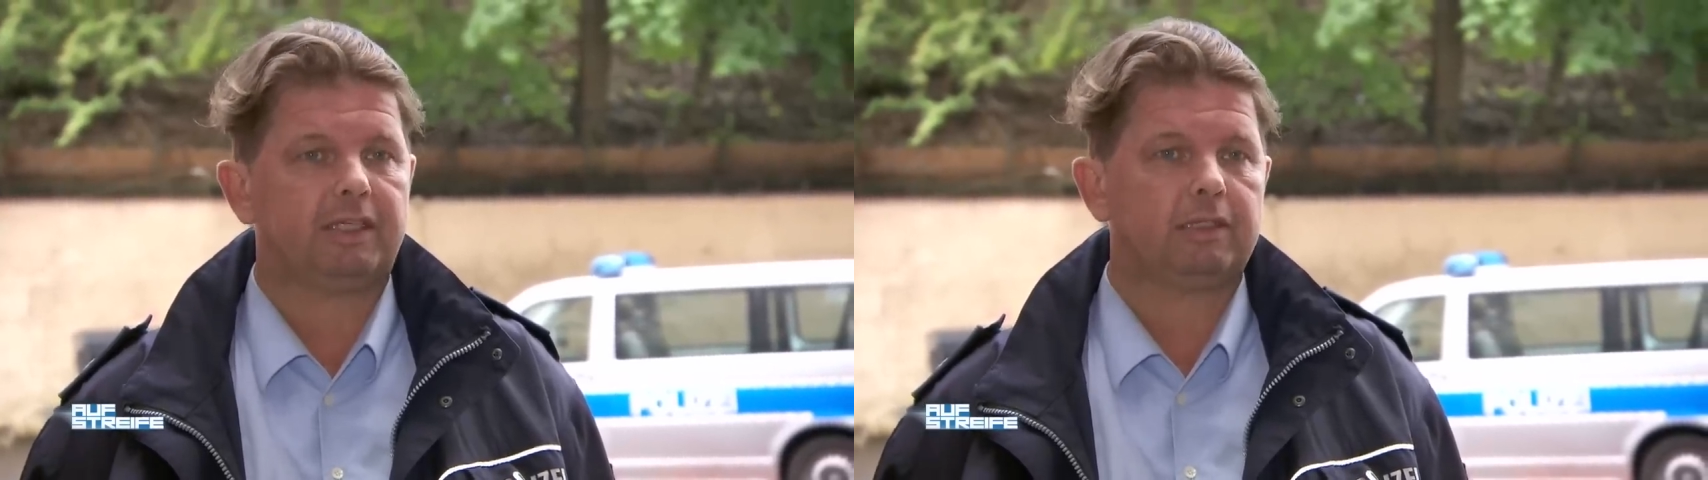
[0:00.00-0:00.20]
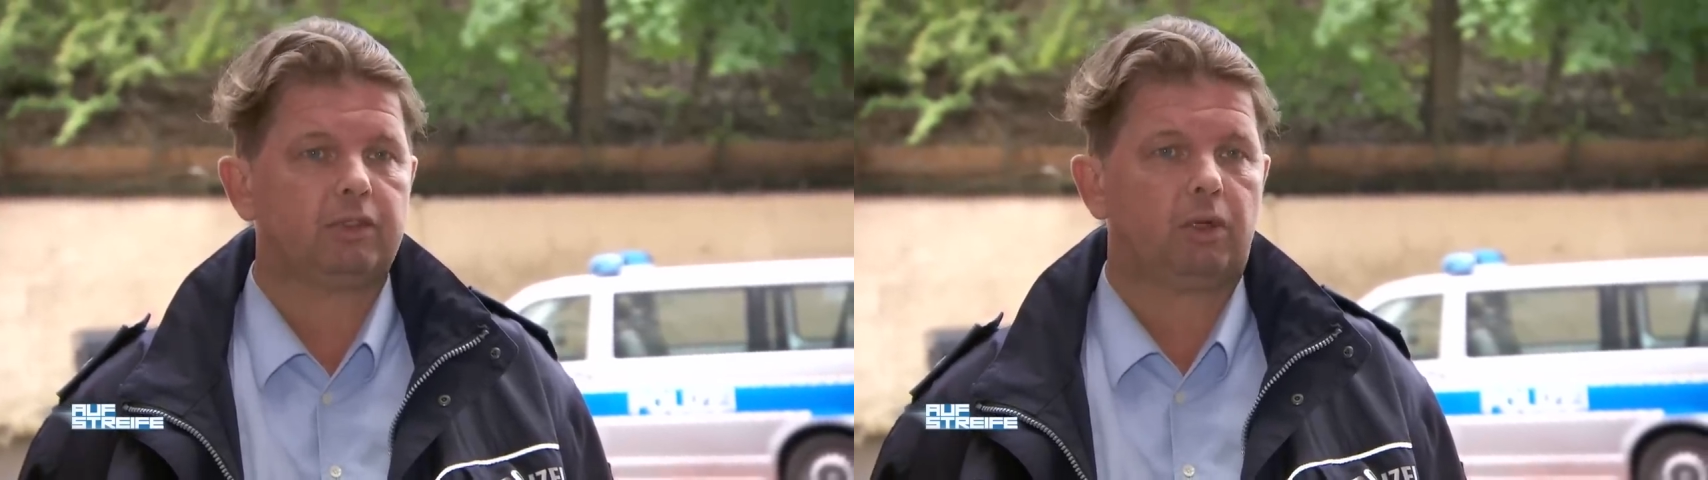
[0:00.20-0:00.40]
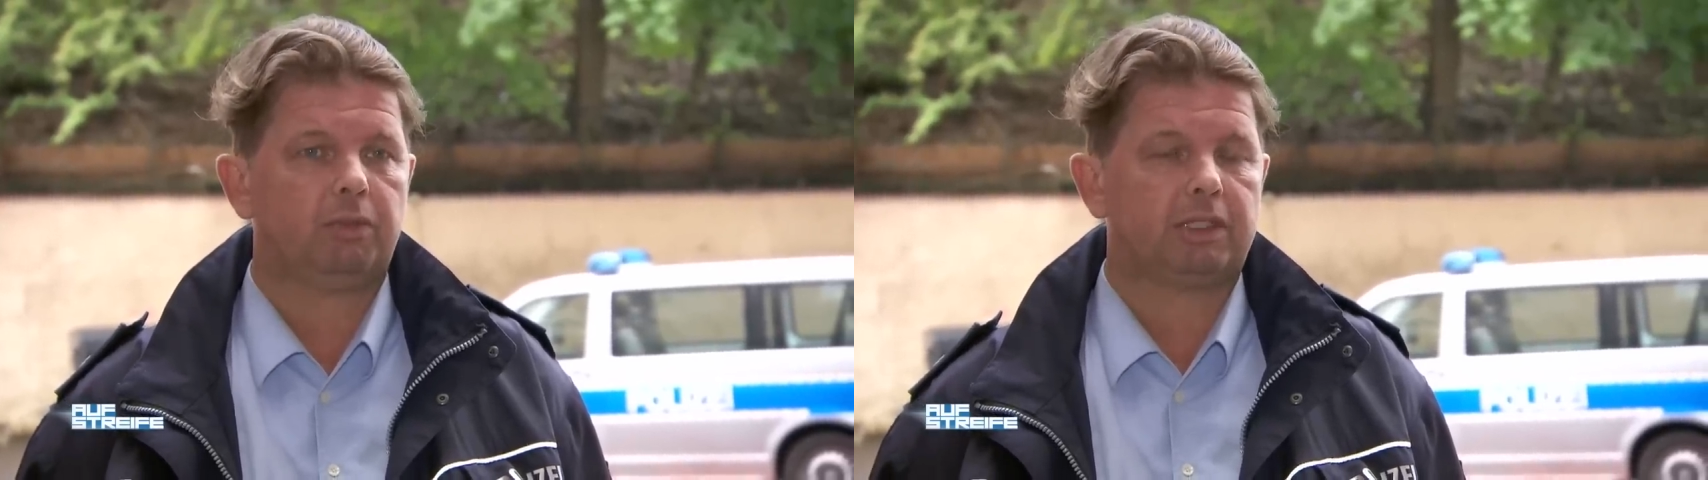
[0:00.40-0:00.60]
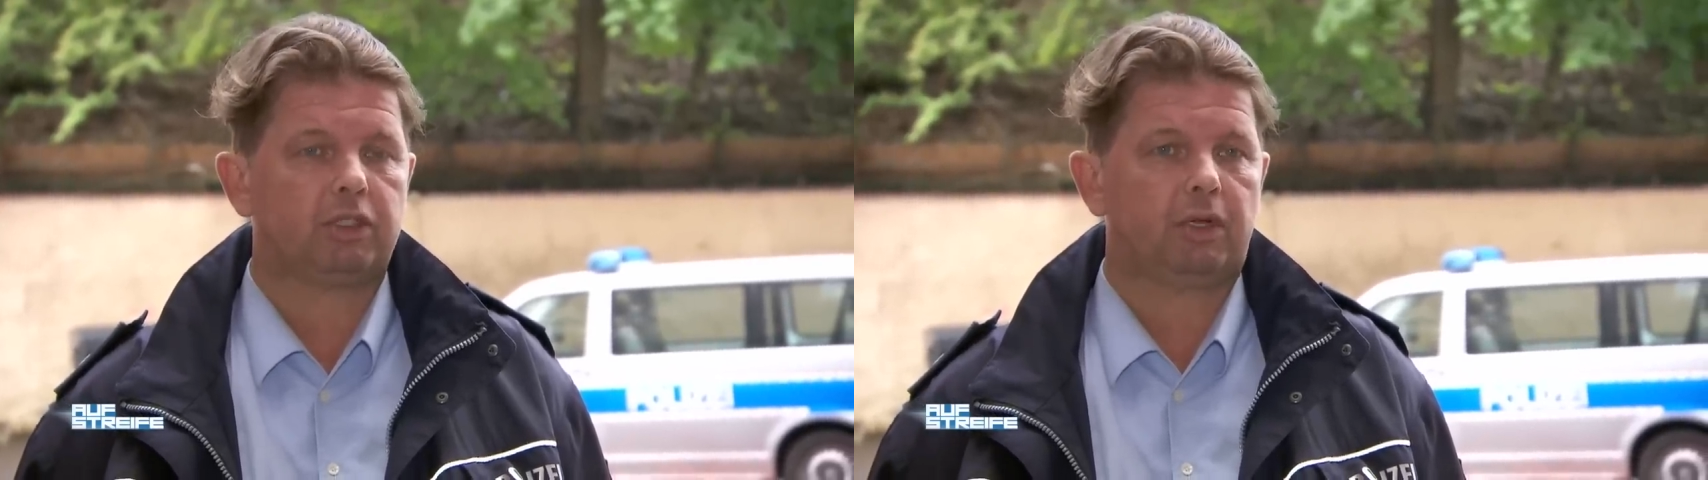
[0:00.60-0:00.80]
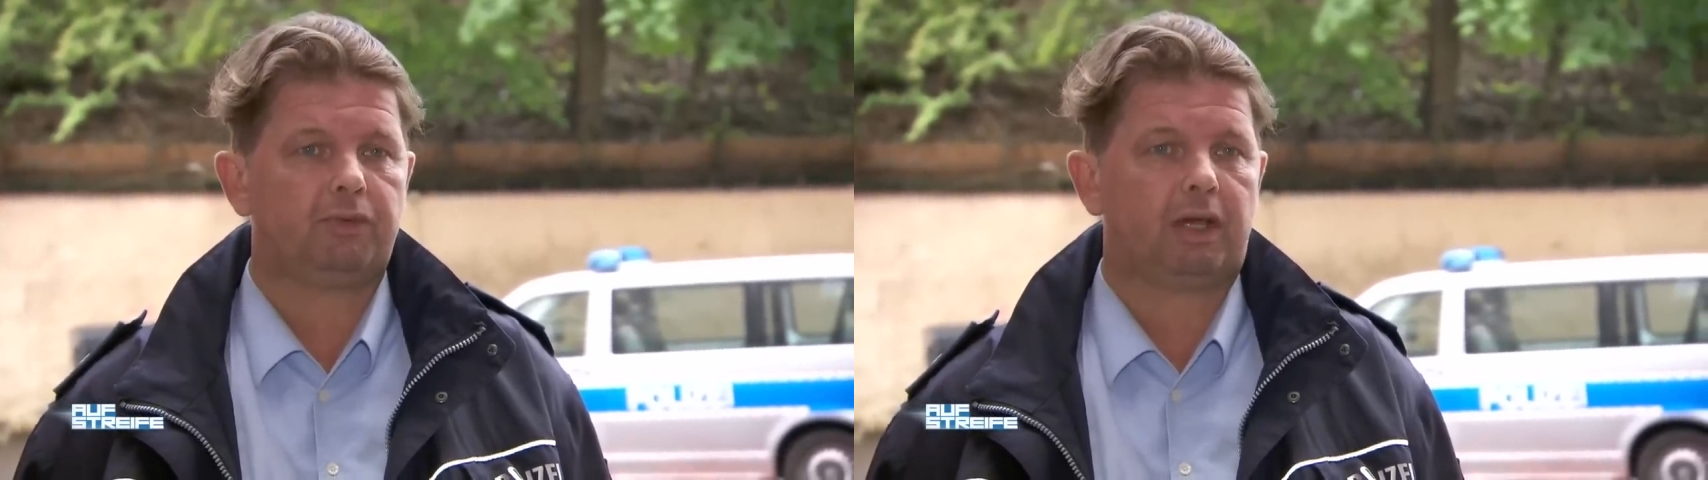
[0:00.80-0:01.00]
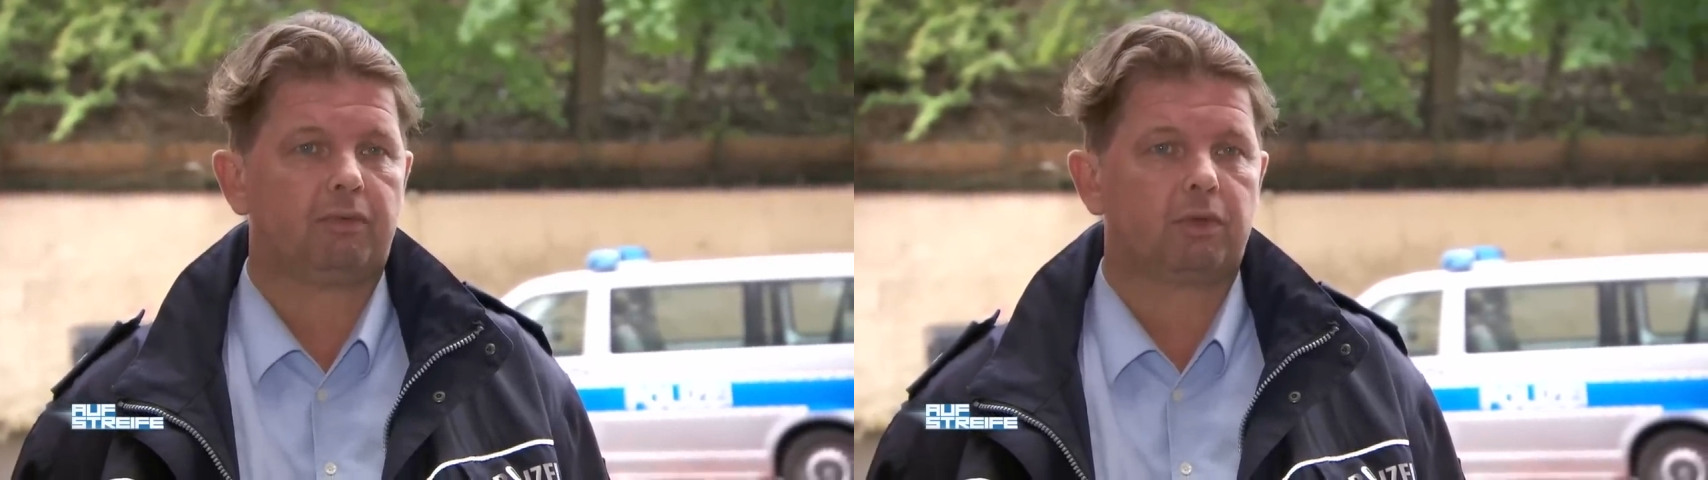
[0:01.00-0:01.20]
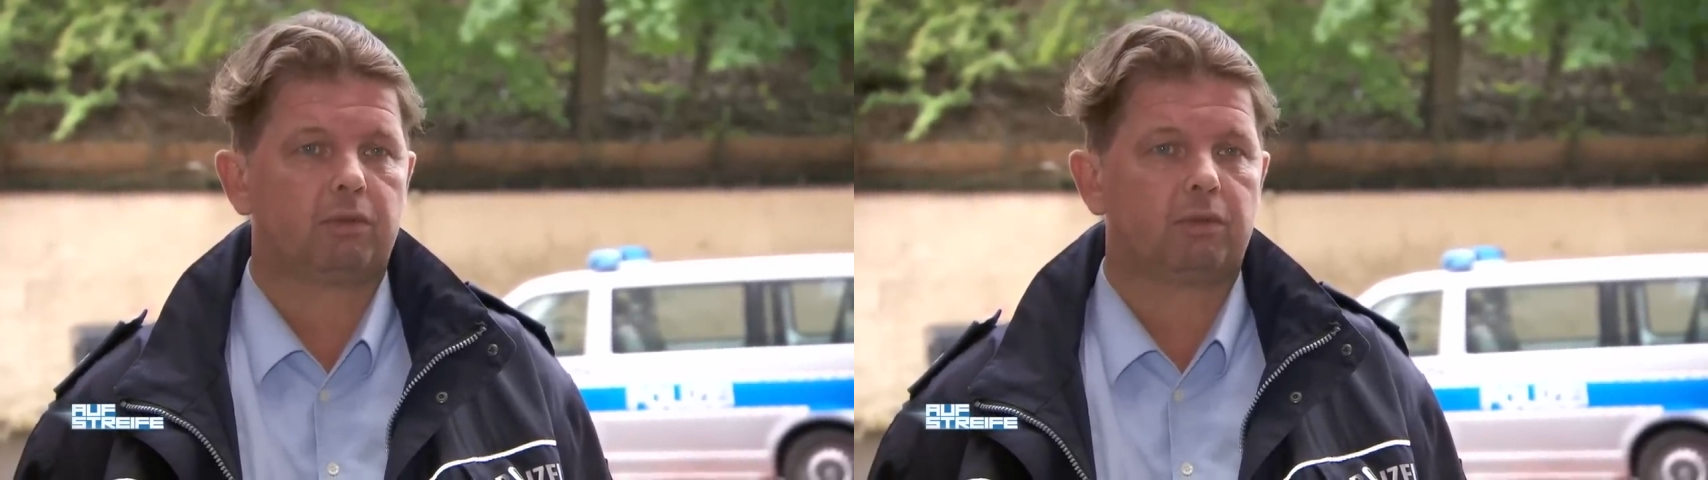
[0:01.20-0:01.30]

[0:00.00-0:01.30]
sie sich auch mit Sicherheit verantworten